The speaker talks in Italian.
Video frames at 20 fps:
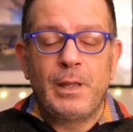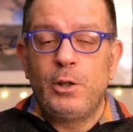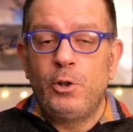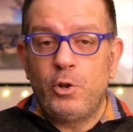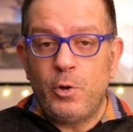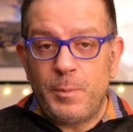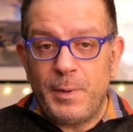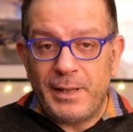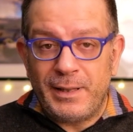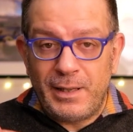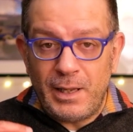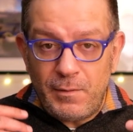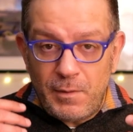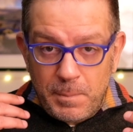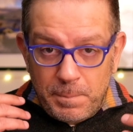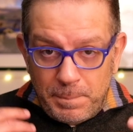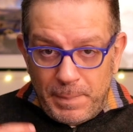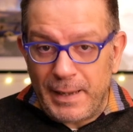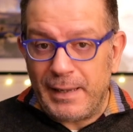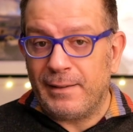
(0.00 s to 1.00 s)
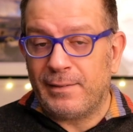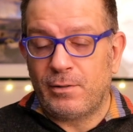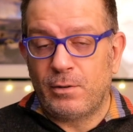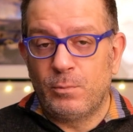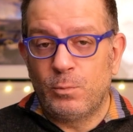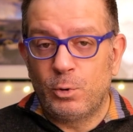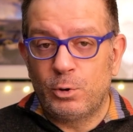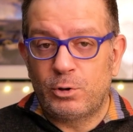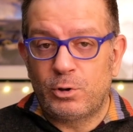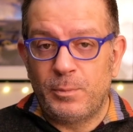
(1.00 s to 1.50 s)
Gli obiettivi pesano
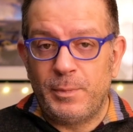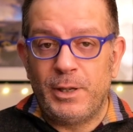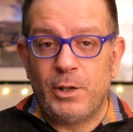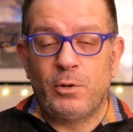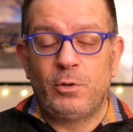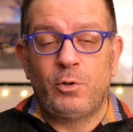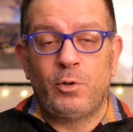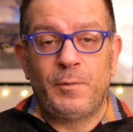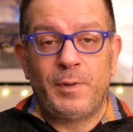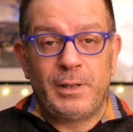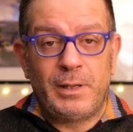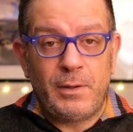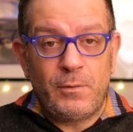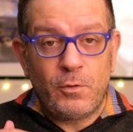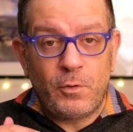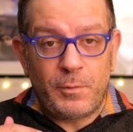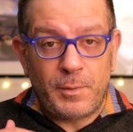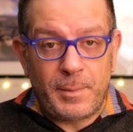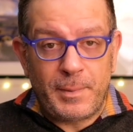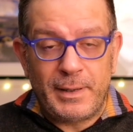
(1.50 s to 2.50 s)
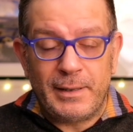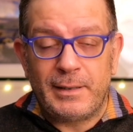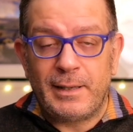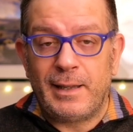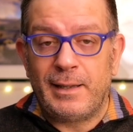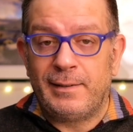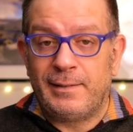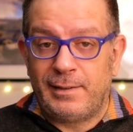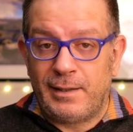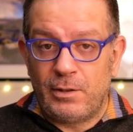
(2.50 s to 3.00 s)
molto meno, gli obiettivi
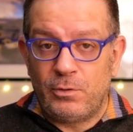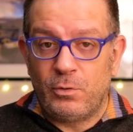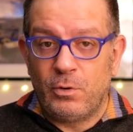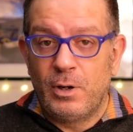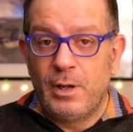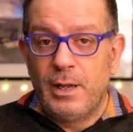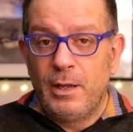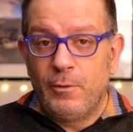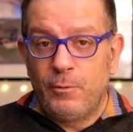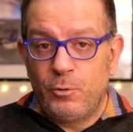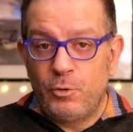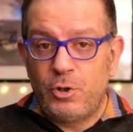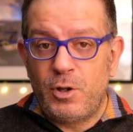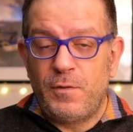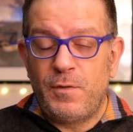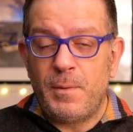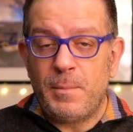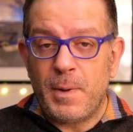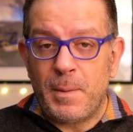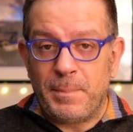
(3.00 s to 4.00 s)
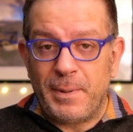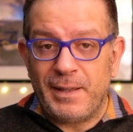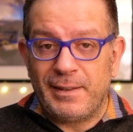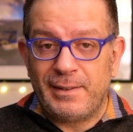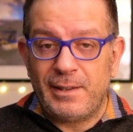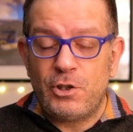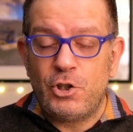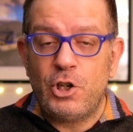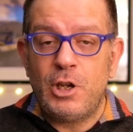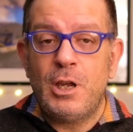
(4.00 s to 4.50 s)
ovviamente essendo Fujifilm
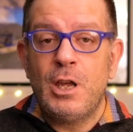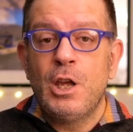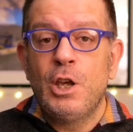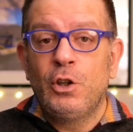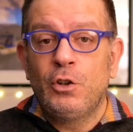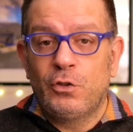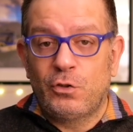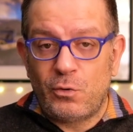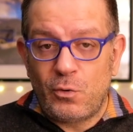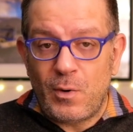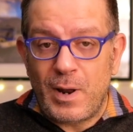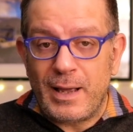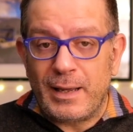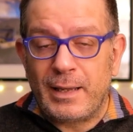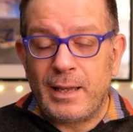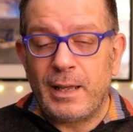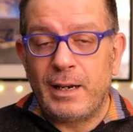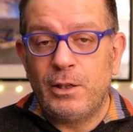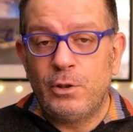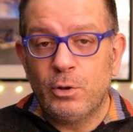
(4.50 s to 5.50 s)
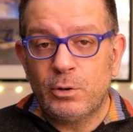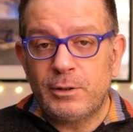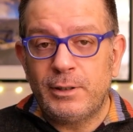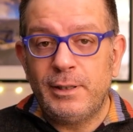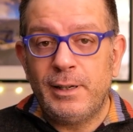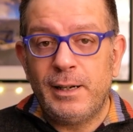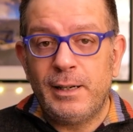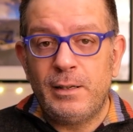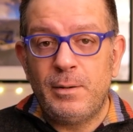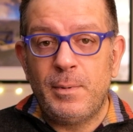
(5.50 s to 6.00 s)
PSC sono anche ridotti
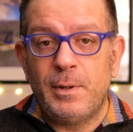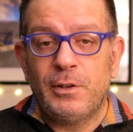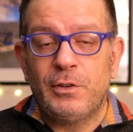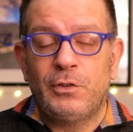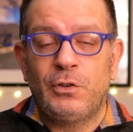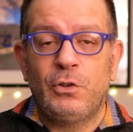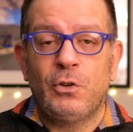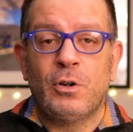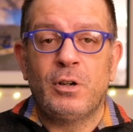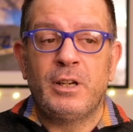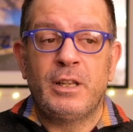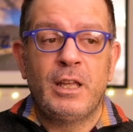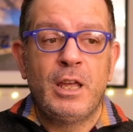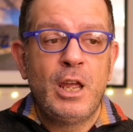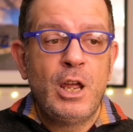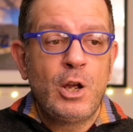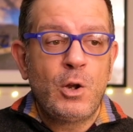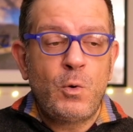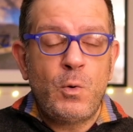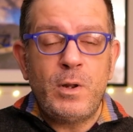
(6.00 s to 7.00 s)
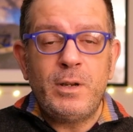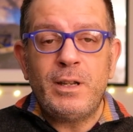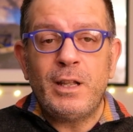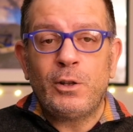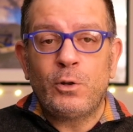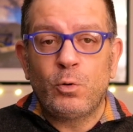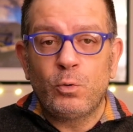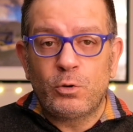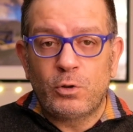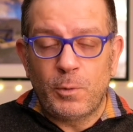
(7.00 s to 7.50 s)
nelle dimensioni, quindi
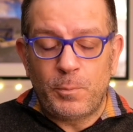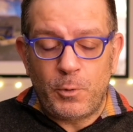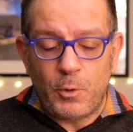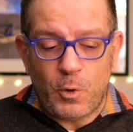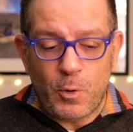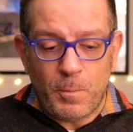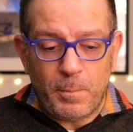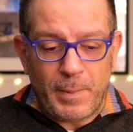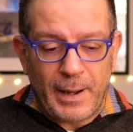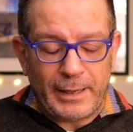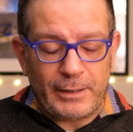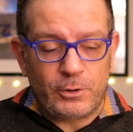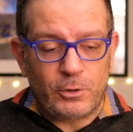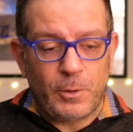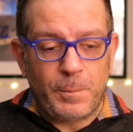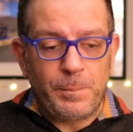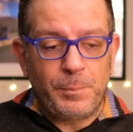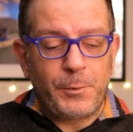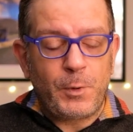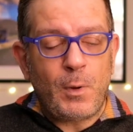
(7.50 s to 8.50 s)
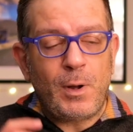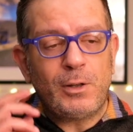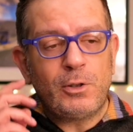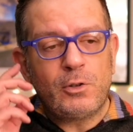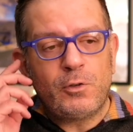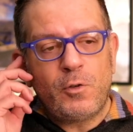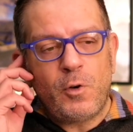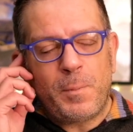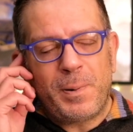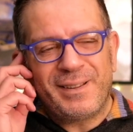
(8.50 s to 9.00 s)
è tutto più compatto.
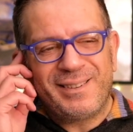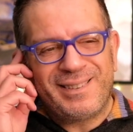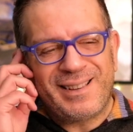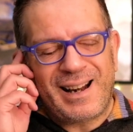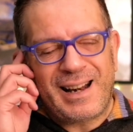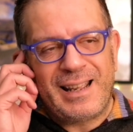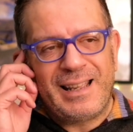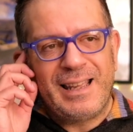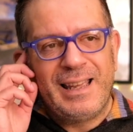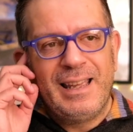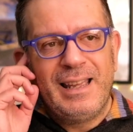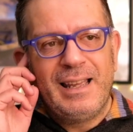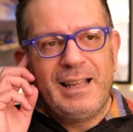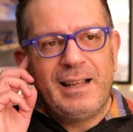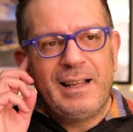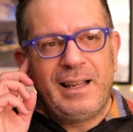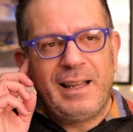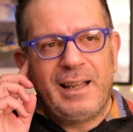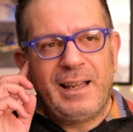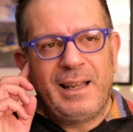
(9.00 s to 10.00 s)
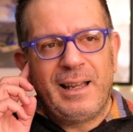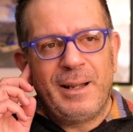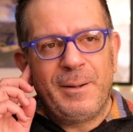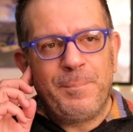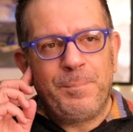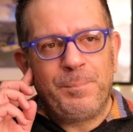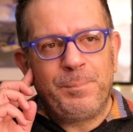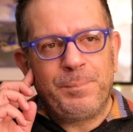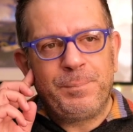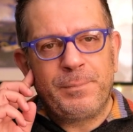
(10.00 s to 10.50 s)
Quando dovevo passare,
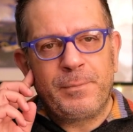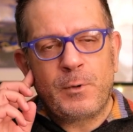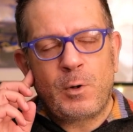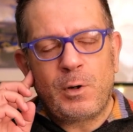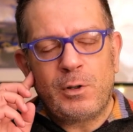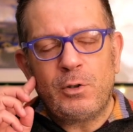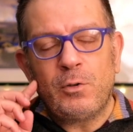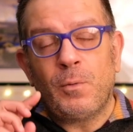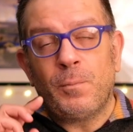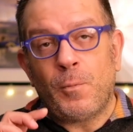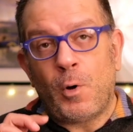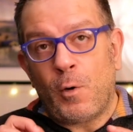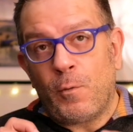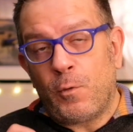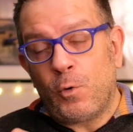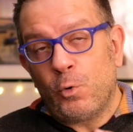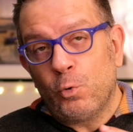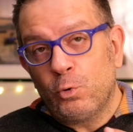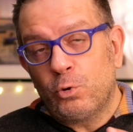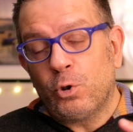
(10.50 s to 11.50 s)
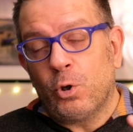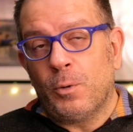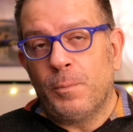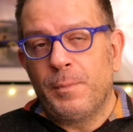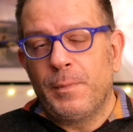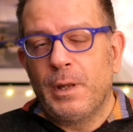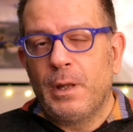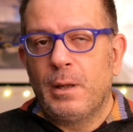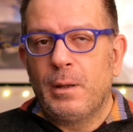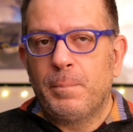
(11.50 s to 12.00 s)
ehm, quando ho
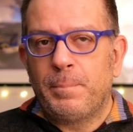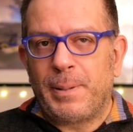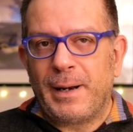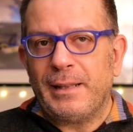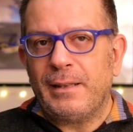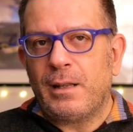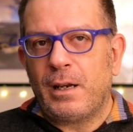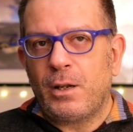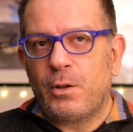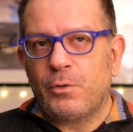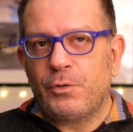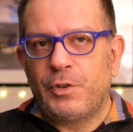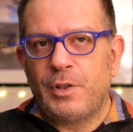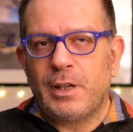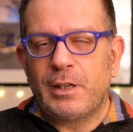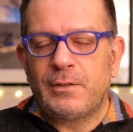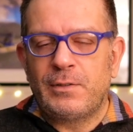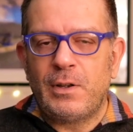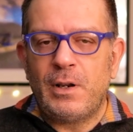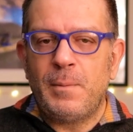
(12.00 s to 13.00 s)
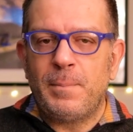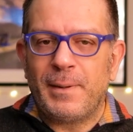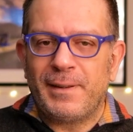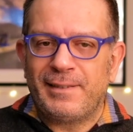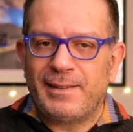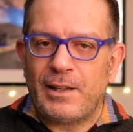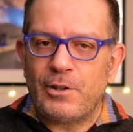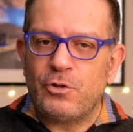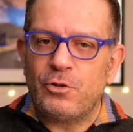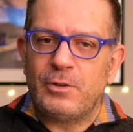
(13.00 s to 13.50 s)
voluto prendere in considerazione il
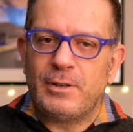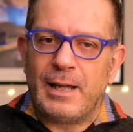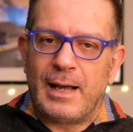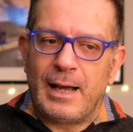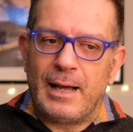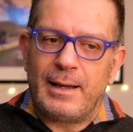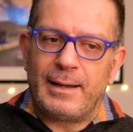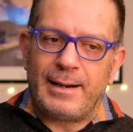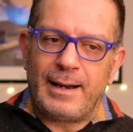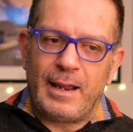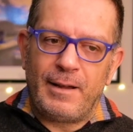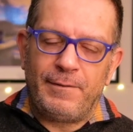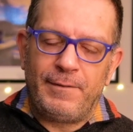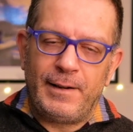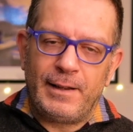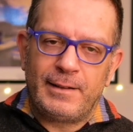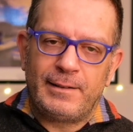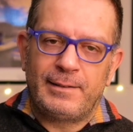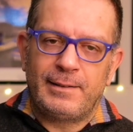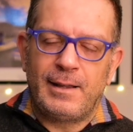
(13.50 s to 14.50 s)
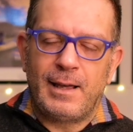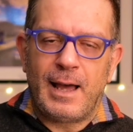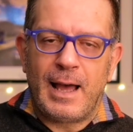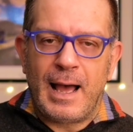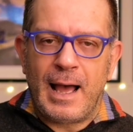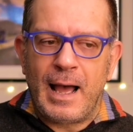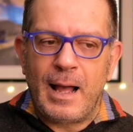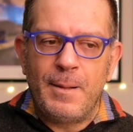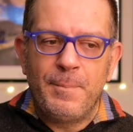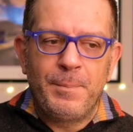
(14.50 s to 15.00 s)
passaggio da reflex
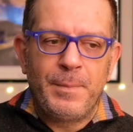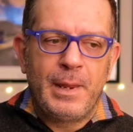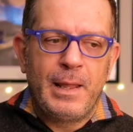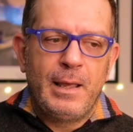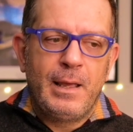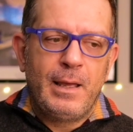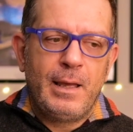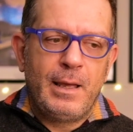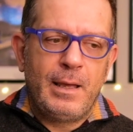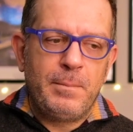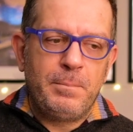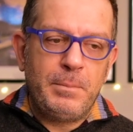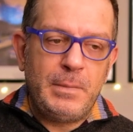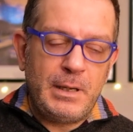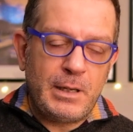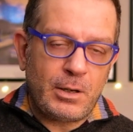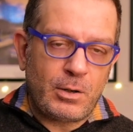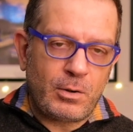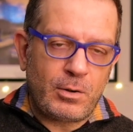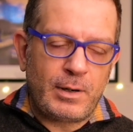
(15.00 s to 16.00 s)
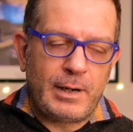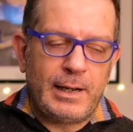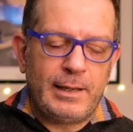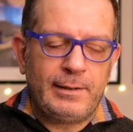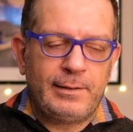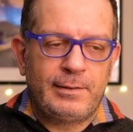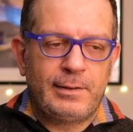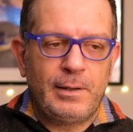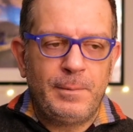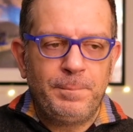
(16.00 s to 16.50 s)
a eh,
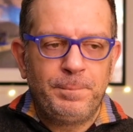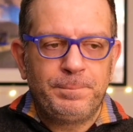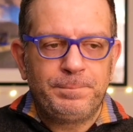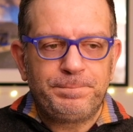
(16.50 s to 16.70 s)
mirrorless,